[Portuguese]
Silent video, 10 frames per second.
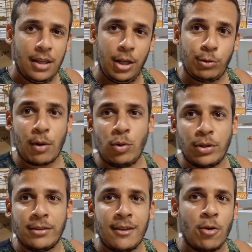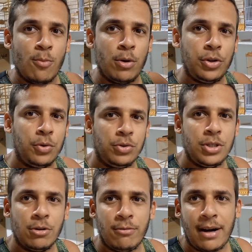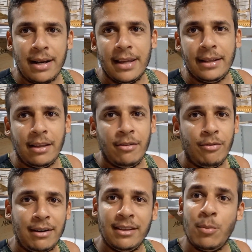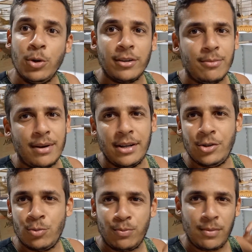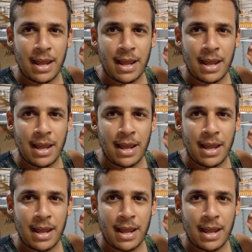Isso aconteceu com meu tico-tico valente. Fazia muito esse manejo.